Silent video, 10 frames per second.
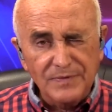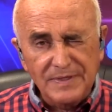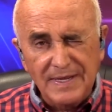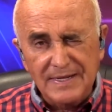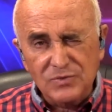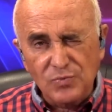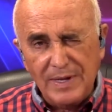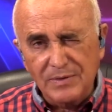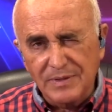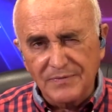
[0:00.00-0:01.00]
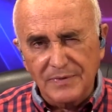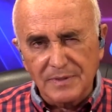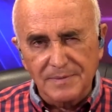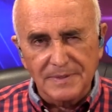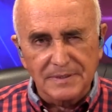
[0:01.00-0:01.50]
¿Quién es dueño de
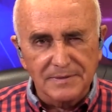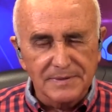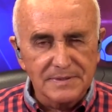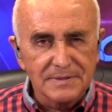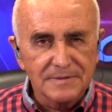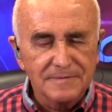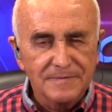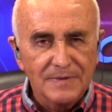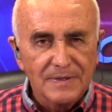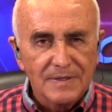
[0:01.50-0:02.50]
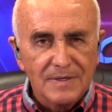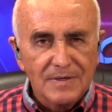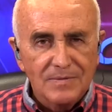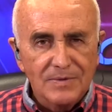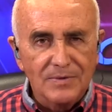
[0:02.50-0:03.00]
Vulcan Materials?
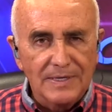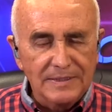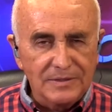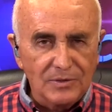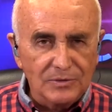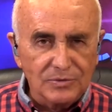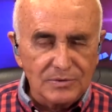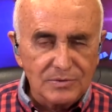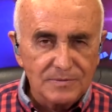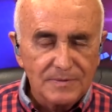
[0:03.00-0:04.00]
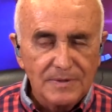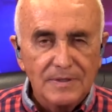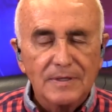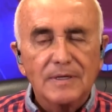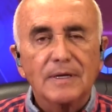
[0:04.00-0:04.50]
Bueno, entre otros,
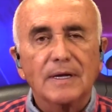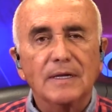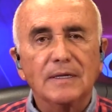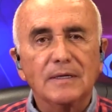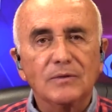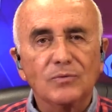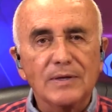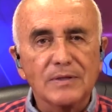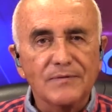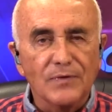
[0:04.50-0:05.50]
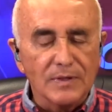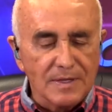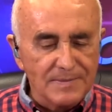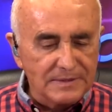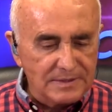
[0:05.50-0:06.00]
el dueño de
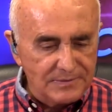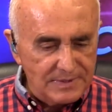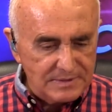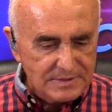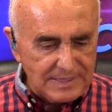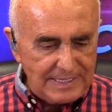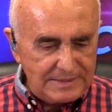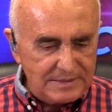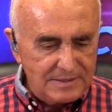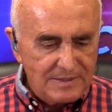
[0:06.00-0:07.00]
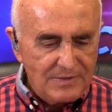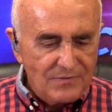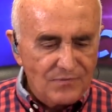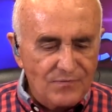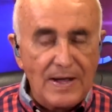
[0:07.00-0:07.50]
Vulcan Materials es
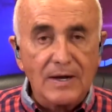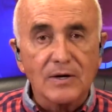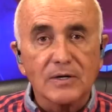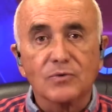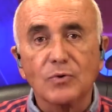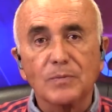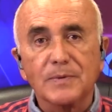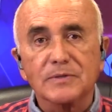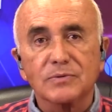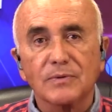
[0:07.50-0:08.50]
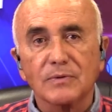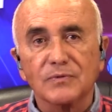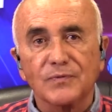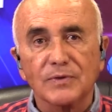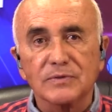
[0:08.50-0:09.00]
Vanguard Group, que es uno de
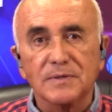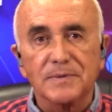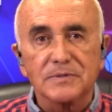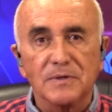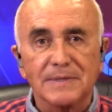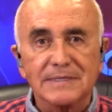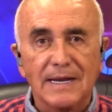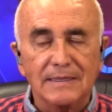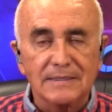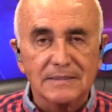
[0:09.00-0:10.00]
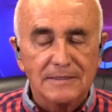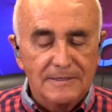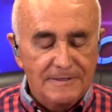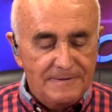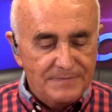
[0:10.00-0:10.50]
los fondos de inversión más grandes
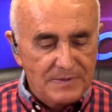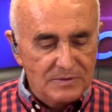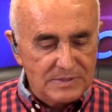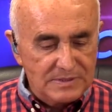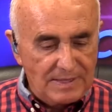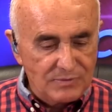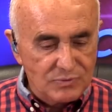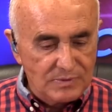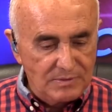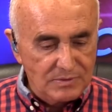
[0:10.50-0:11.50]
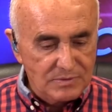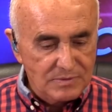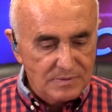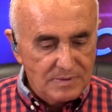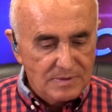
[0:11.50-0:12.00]
de los Estados
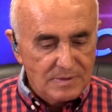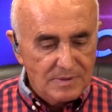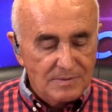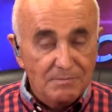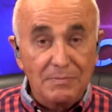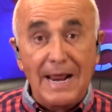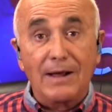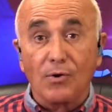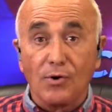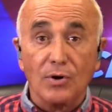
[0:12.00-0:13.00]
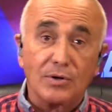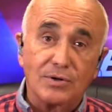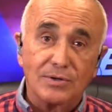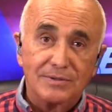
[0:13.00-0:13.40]
Unidos, BlackRock,